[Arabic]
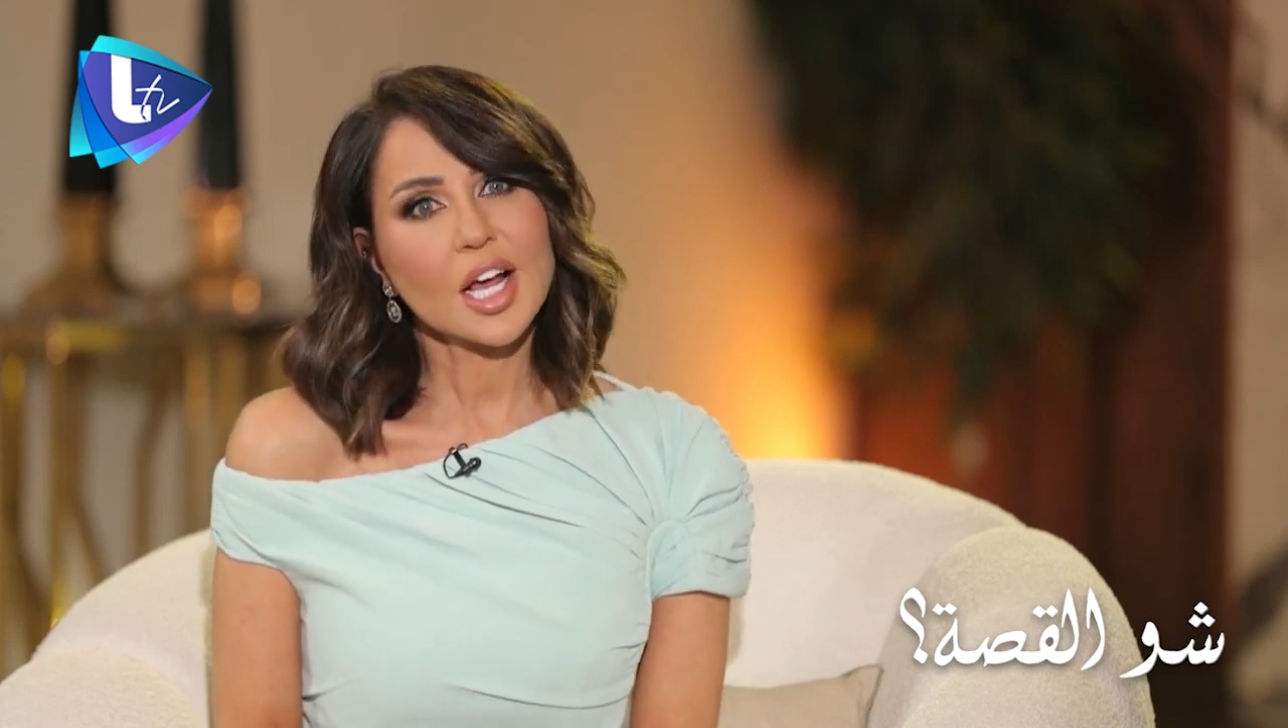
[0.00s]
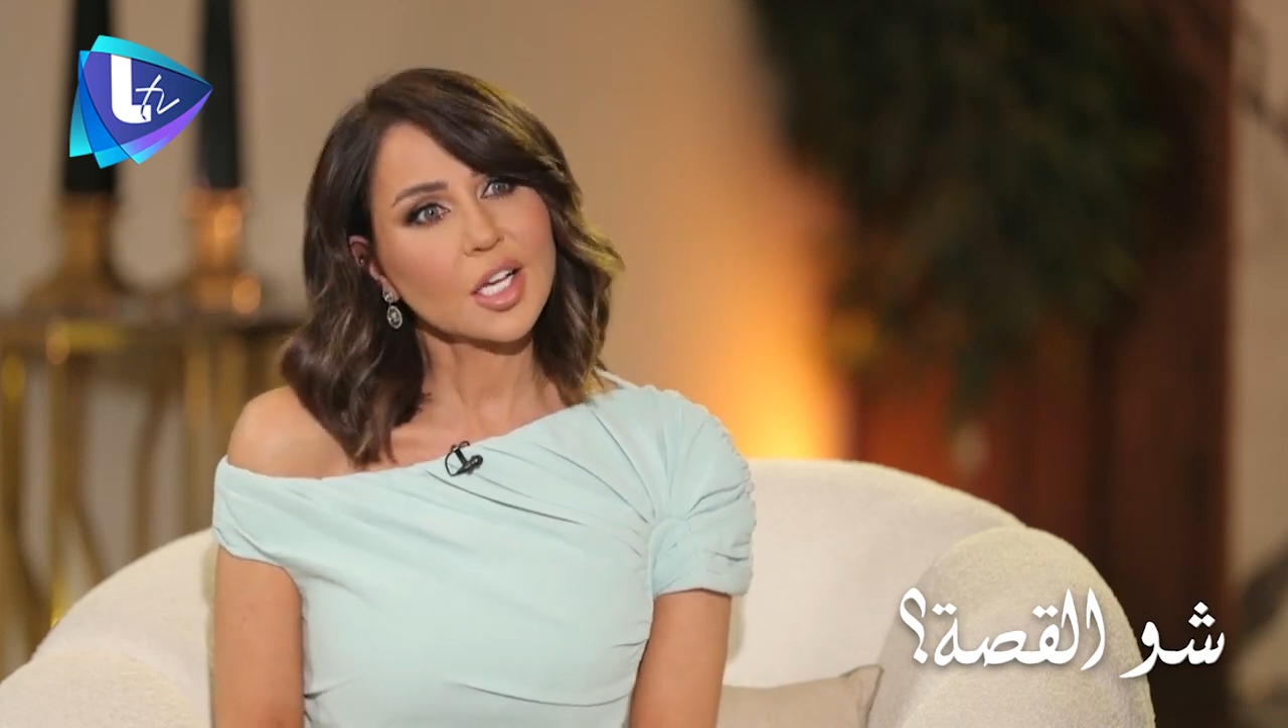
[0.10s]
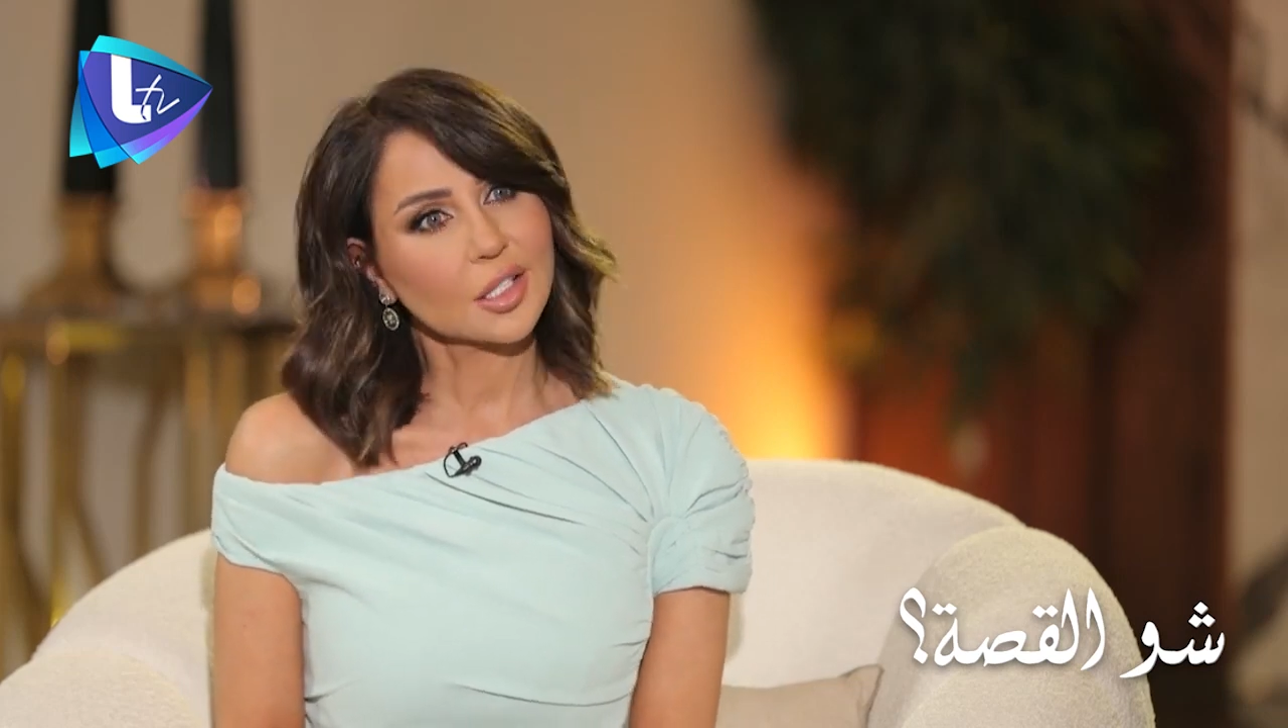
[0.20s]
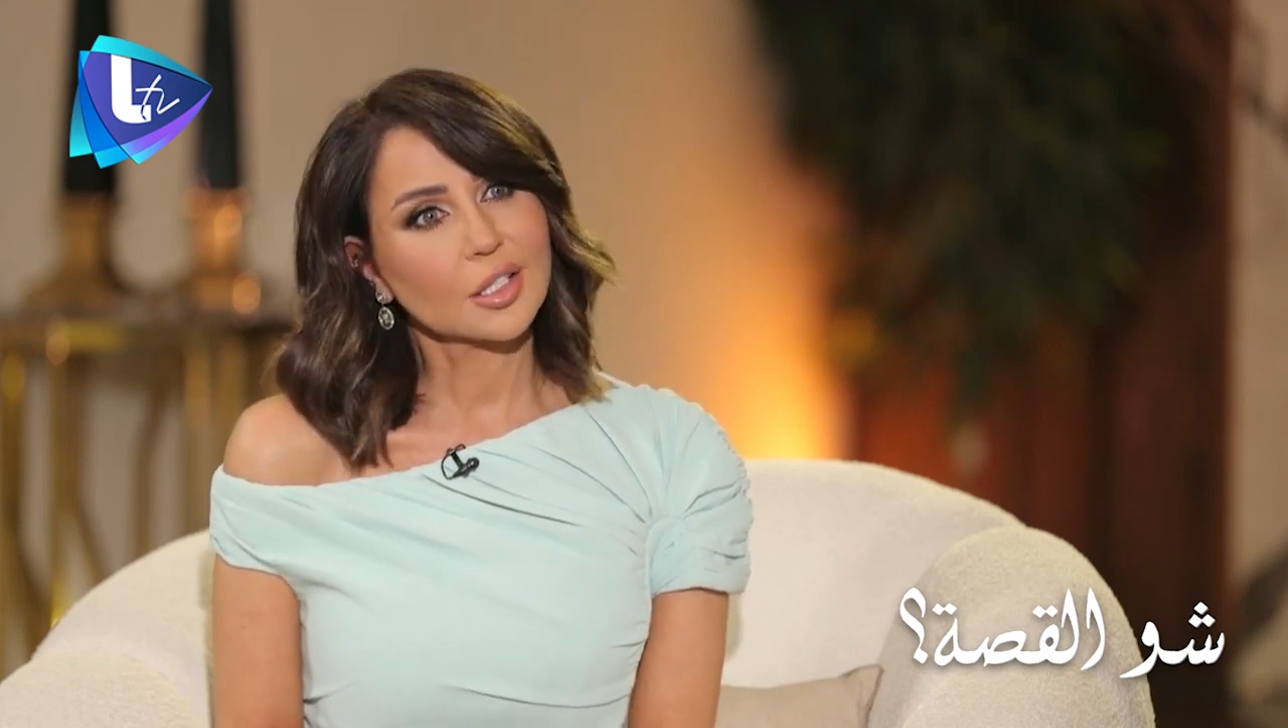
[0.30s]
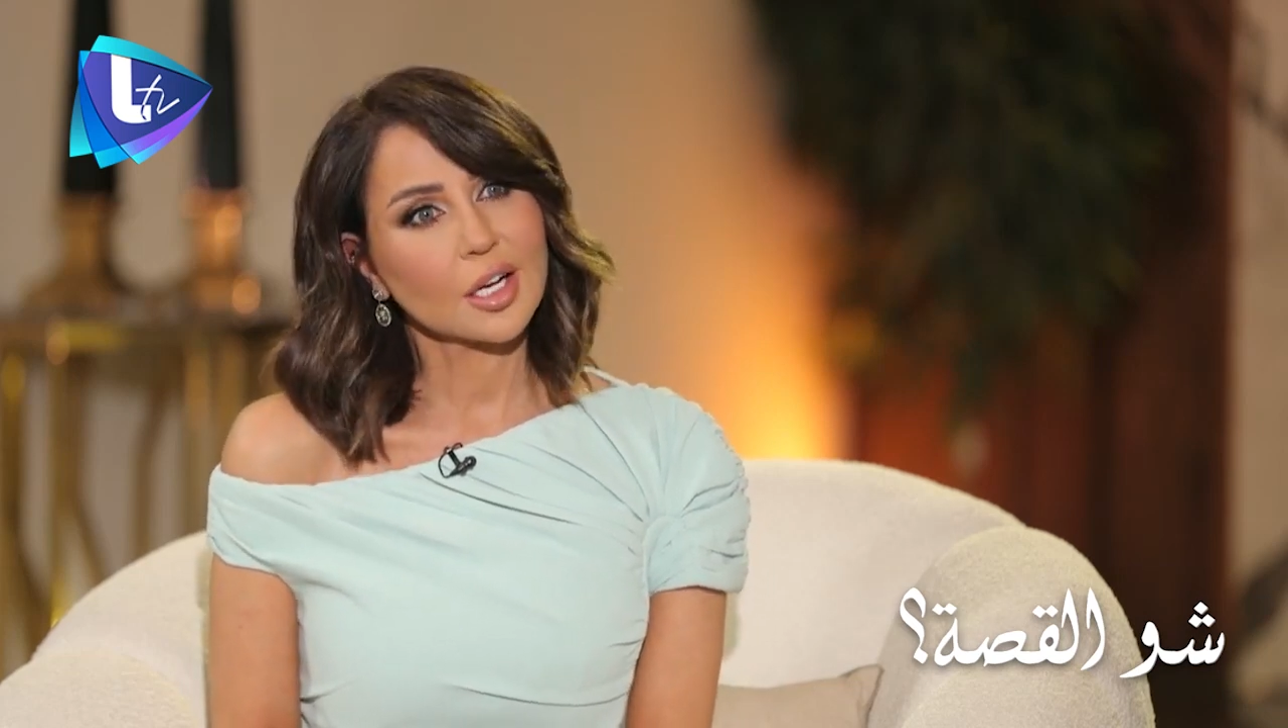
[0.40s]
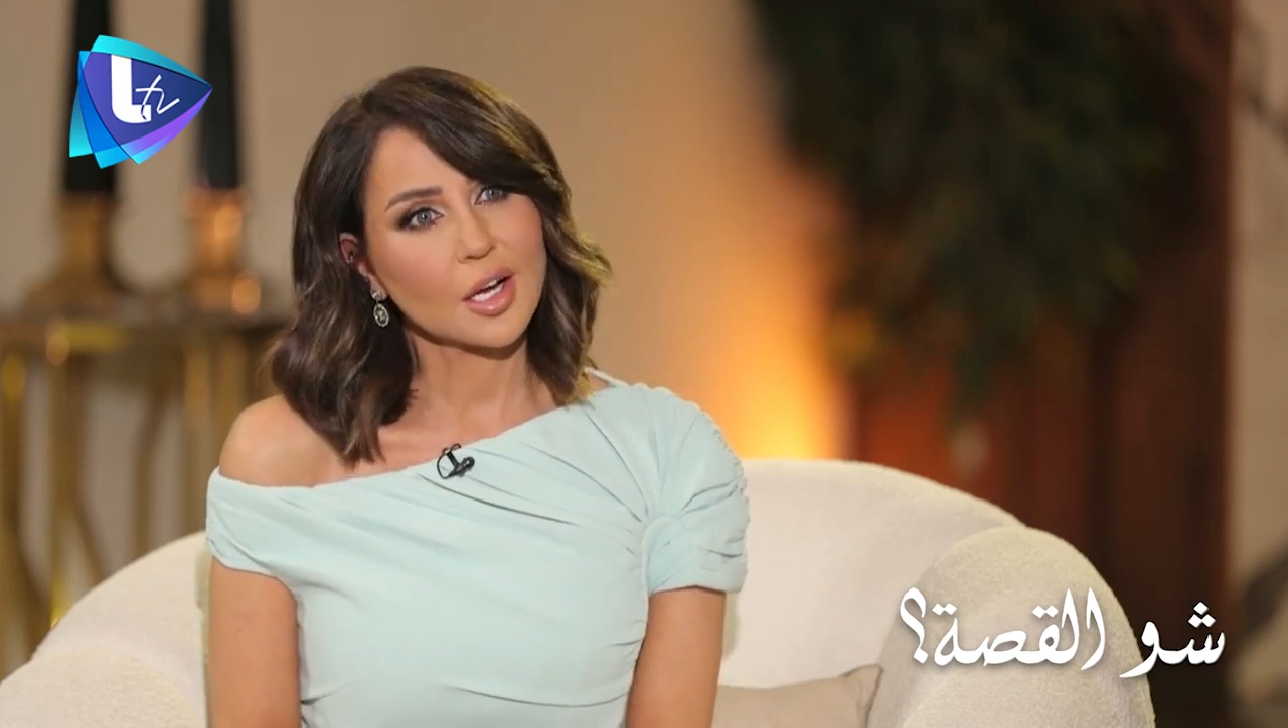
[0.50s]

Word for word: اكثر